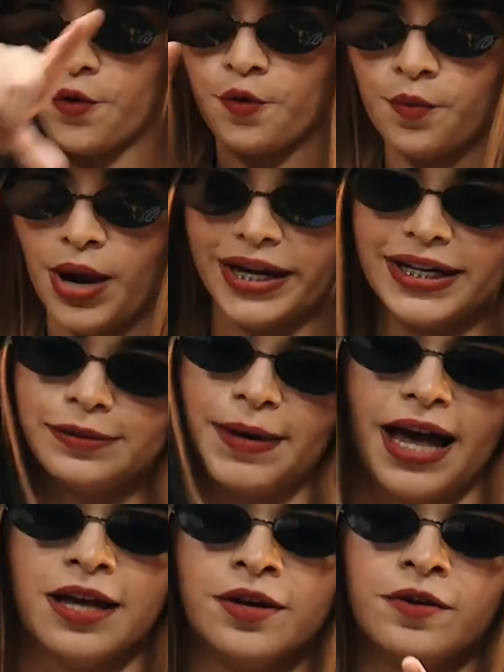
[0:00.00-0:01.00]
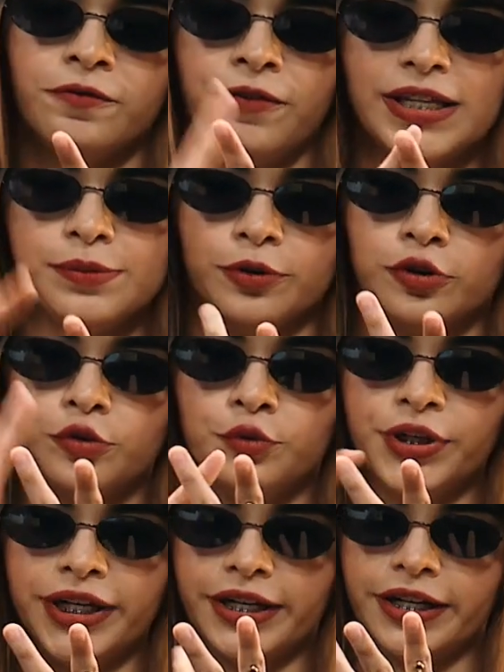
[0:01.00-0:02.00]
Ahí les va. Ahí les va. Facebook,
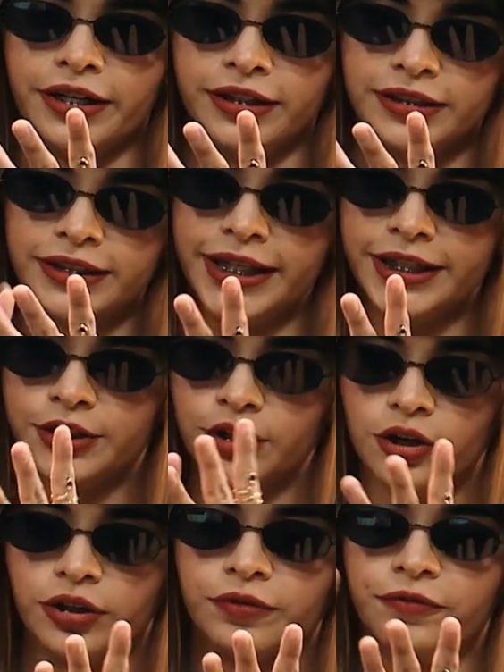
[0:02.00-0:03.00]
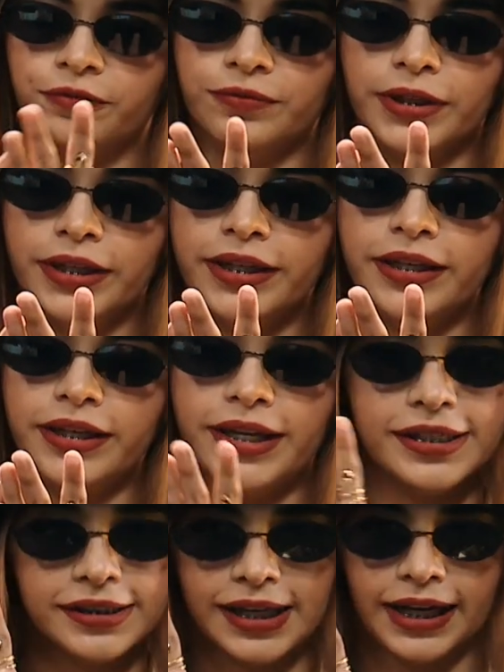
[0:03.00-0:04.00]
Twitter, TikTok, y
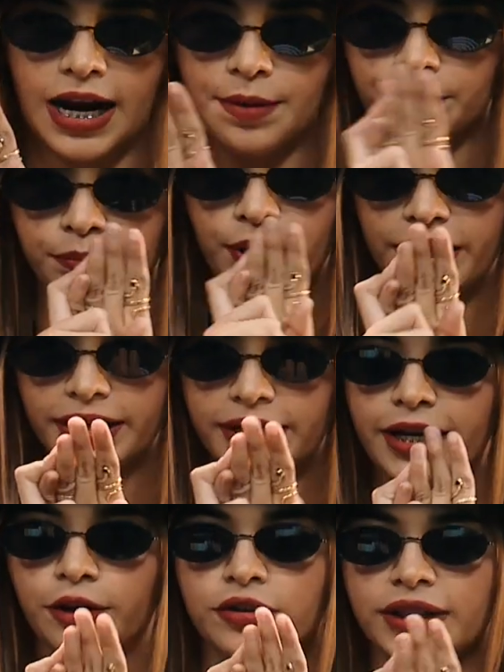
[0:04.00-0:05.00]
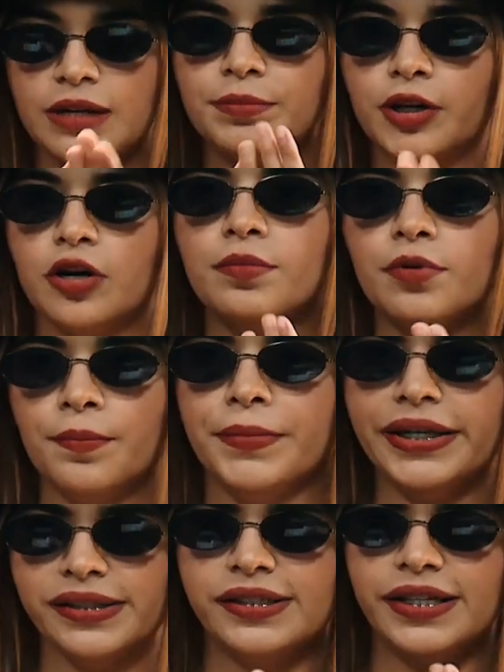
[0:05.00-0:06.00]
Instagram. Pueden encontrarme como
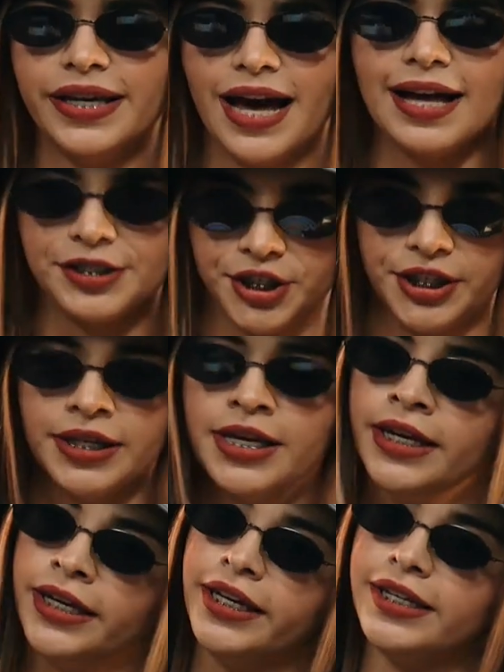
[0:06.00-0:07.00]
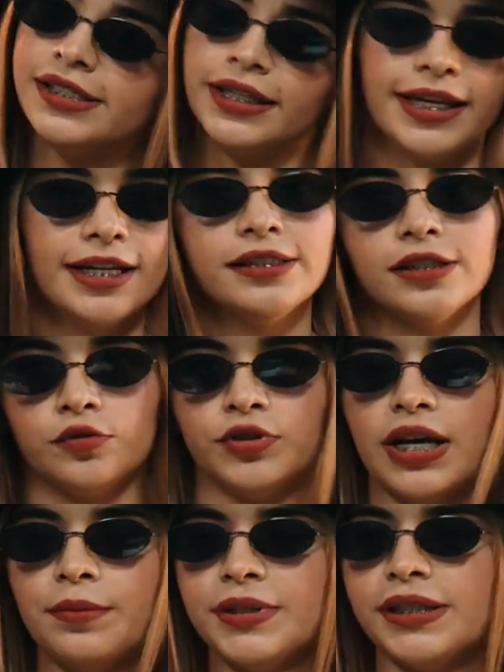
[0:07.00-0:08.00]
Missy H. Y si quieres
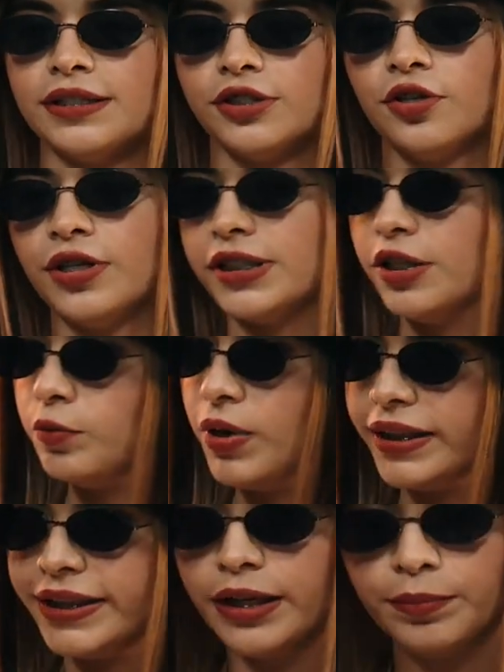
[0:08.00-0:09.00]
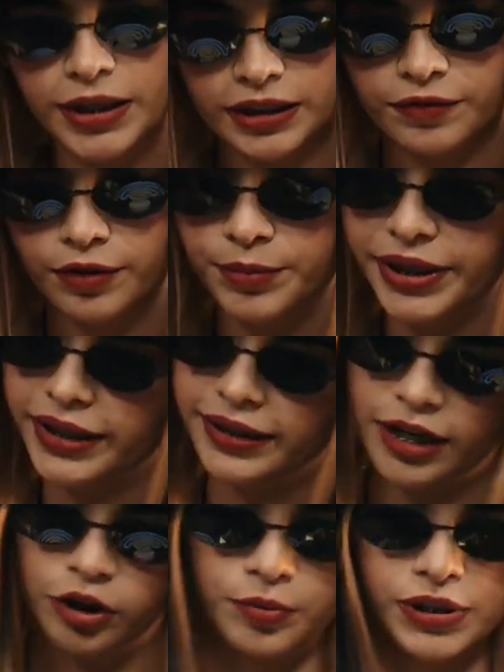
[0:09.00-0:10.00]
escuchar mis canciones en cualquier plataforma
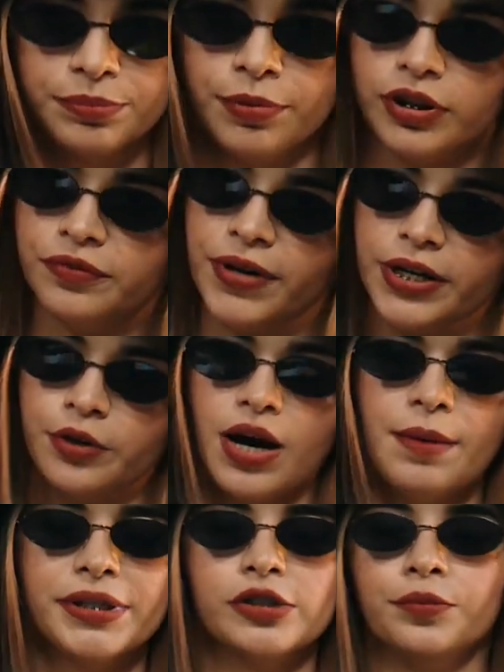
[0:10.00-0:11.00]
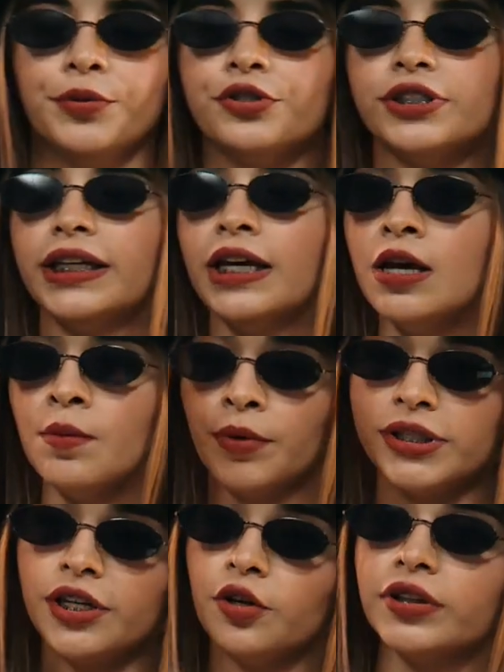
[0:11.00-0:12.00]
digital como Spotify o Amazon Music,
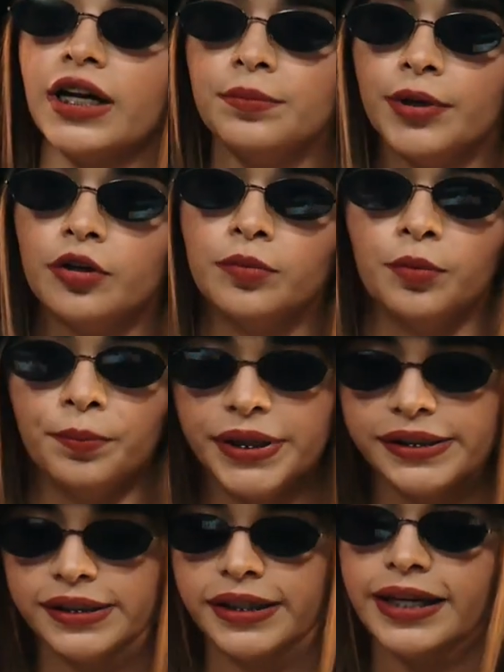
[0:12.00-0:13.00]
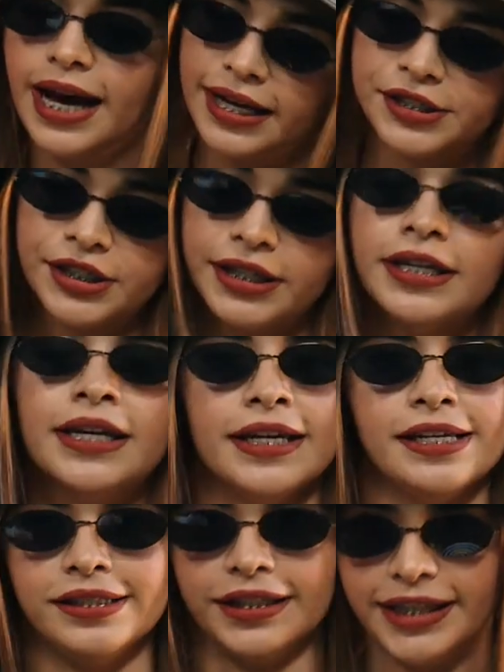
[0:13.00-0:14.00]
puedes encontrarme como Missy H.
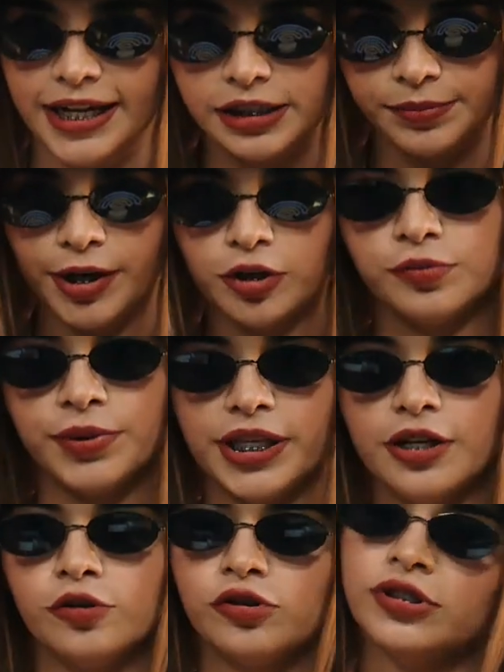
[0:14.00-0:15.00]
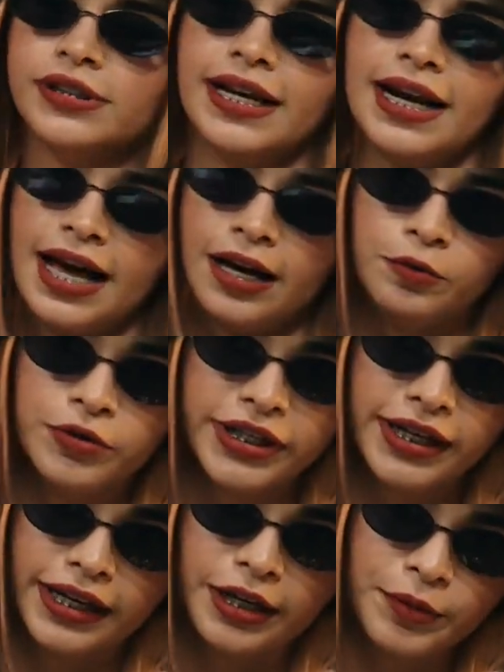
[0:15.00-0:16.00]
Y si quieres ver los videos de la
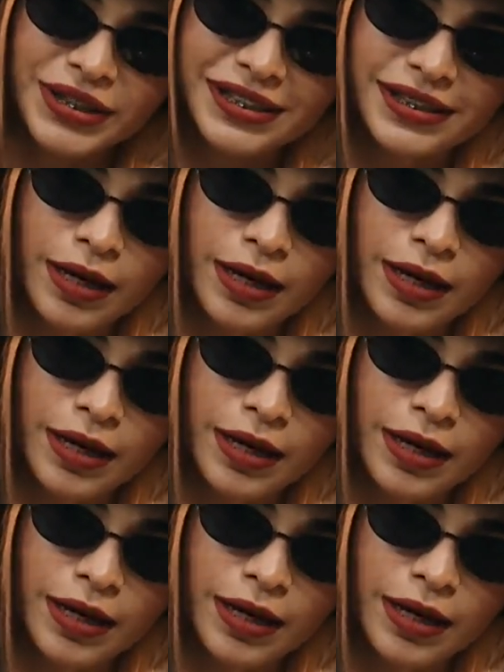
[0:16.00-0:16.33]
única que no está